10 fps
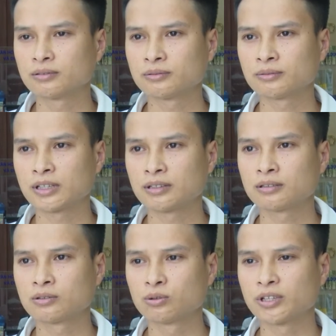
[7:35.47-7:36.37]
và
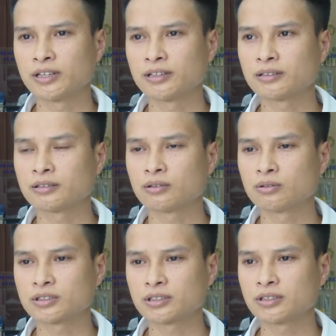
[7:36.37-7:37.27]
cụ thể
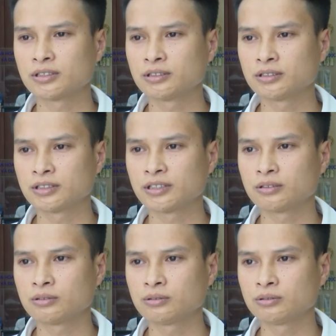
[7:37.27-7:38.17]
hồ sơ
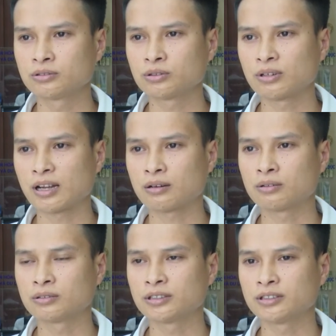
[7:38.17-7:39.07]
thiếu chỗ
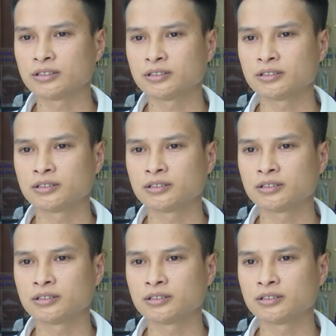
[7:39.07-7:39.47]
nào thì